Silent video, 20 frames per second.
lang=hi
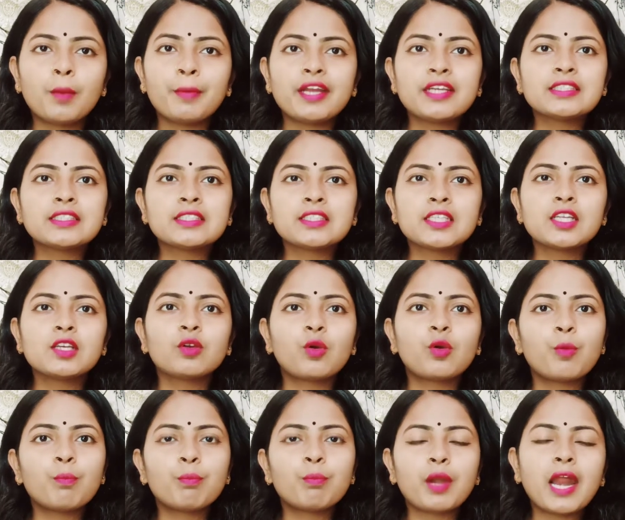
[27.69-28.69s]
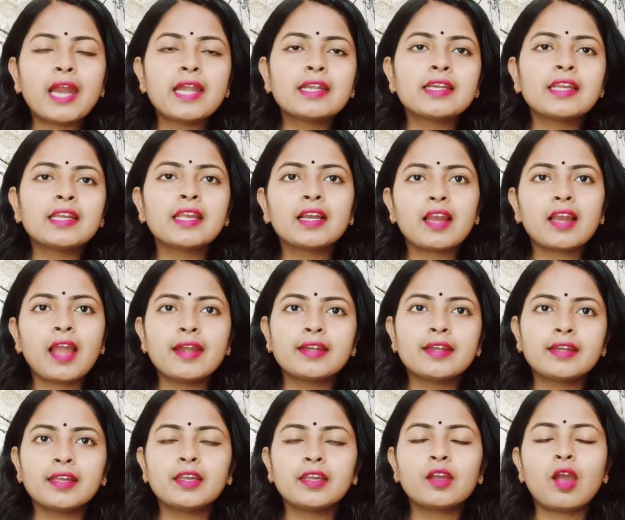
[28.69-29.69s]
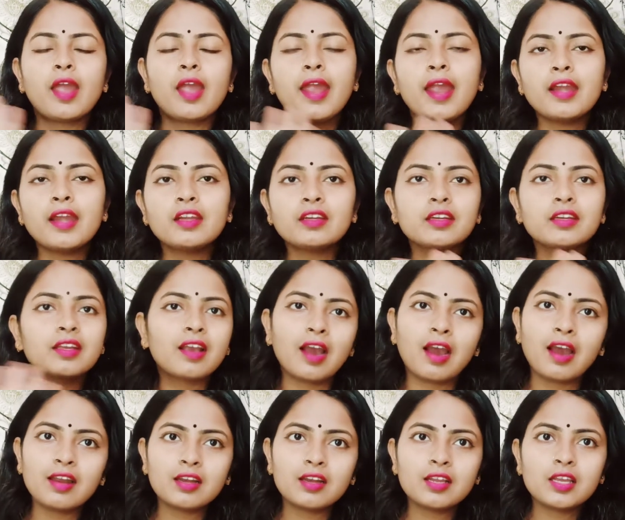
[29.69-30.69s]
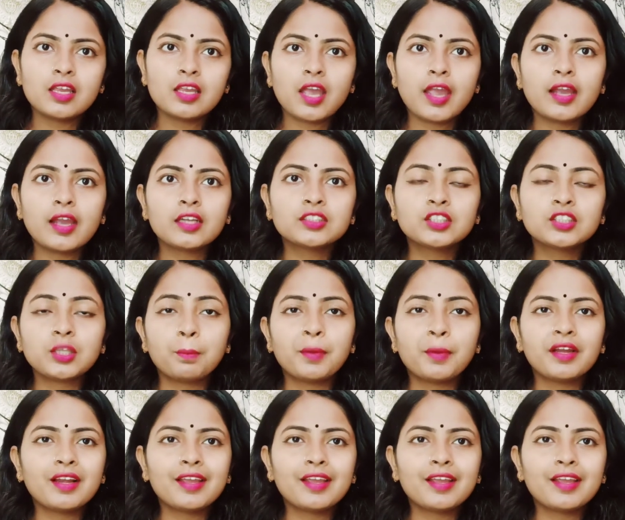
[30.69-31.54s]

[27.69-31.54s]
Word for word: जो हमारी स्किन को ब्राइटनिंग लाइटनिंग एंड निखार दे के आएगा